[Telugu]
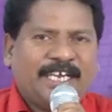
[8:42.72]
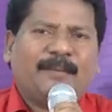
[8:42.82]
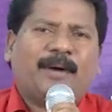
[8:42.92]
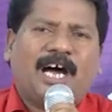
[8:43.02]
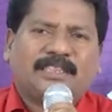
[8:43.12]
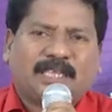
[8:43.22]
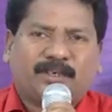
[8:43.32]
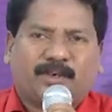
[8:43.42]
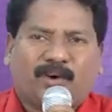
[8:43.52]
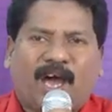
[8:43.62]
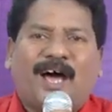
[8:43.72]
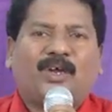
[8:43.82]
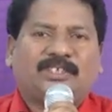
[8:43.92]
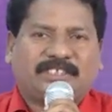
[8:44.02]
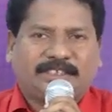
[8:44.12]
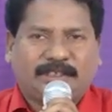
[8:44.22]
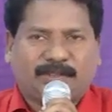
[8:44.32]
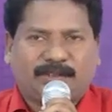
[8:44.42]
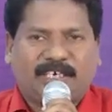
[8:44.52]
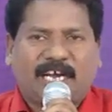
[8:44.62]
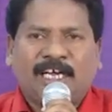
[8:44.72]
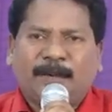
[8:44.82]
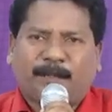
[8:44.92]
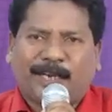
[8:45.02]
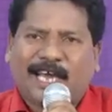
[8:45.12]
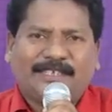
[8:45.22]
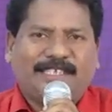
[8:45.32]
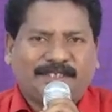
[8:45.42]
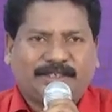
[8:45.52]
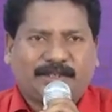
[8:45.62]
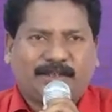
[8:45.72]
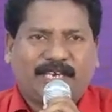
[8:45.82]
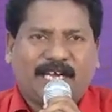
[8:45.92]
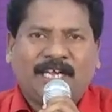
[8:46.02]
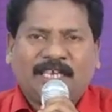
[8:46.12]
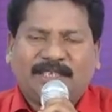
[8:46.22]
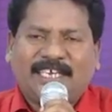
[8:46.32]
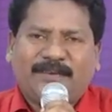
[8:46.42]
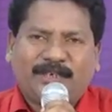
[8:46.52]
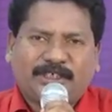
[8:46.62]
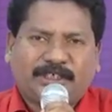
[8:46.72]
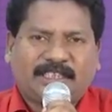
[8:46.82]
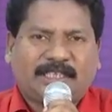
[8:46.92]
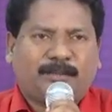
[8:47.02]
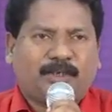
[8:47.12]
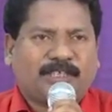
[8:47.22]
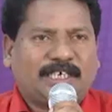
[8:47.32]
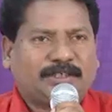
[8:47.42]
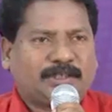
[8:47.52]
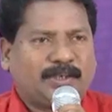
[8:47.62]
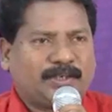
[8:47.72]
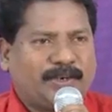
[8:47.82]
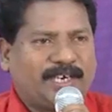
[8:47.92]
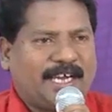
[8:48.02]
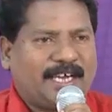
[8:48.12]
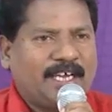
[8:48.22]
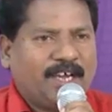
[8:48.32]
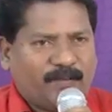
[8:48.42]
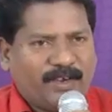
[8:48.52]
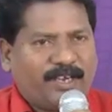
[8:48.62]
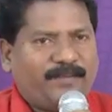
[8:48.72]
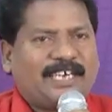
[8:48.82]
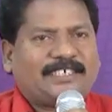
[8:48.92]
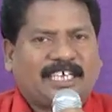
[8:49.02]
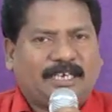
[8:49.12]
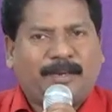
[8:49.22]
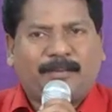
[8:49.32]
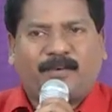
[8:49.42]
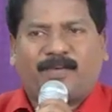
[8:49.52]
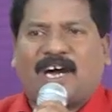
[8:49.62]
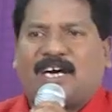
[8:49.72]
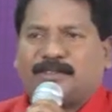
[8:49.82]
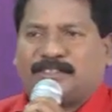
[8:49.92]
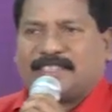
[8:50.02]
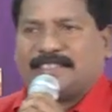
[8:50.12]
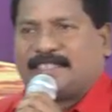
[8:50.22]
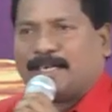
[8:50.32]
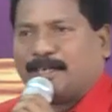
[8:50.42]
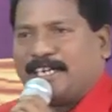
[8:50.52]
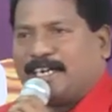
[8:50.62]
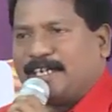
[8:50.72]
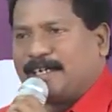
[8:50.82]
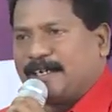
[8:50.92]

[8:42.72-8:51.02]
ఏమాత్రం కూడా ఆలోచించకుండా ప్రార్థి గుర్తించకుండా దేవుని చిత్తమో తెలుసుకోకుండా వెంటనే మేము వివాహం చేశామయ్యా